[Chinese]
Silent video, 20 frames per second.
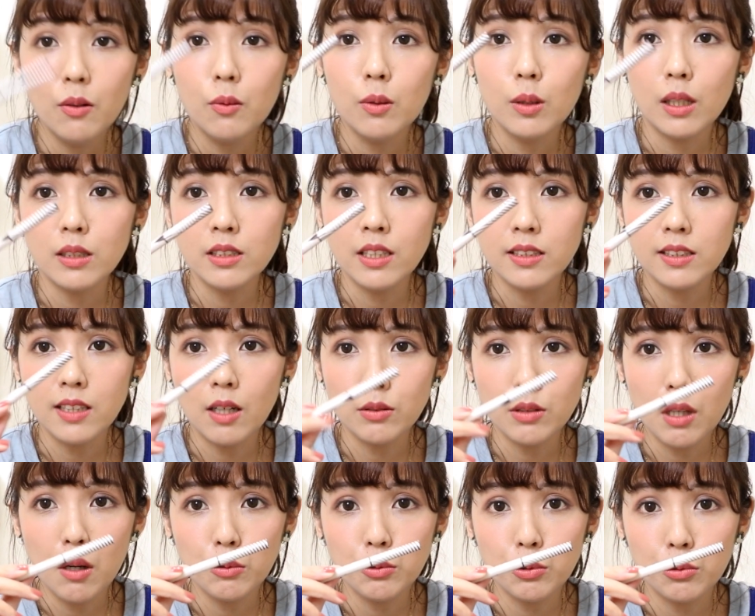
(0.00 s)
我刚才找
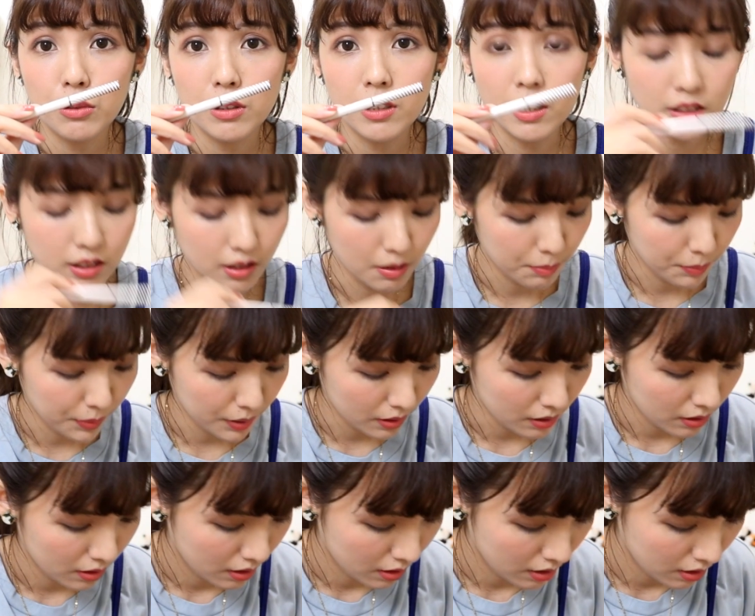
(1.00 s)
超久的眼线笔，
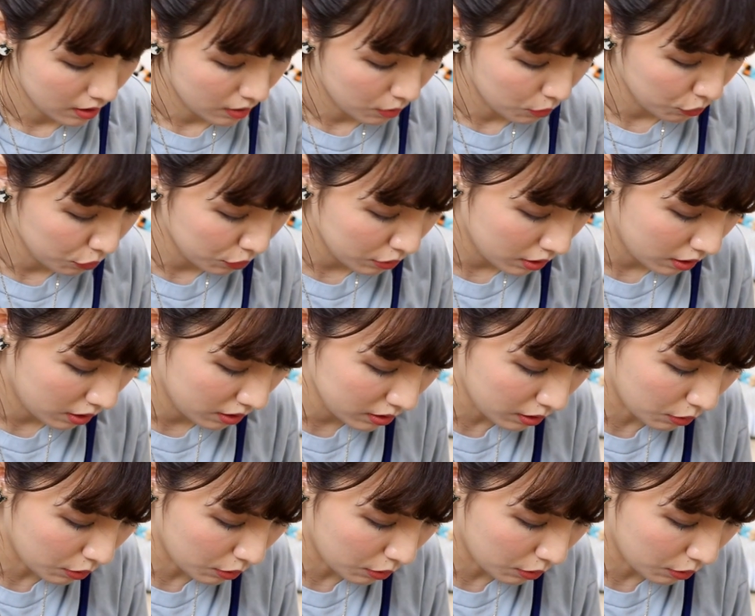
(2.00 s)
我觉得刚刚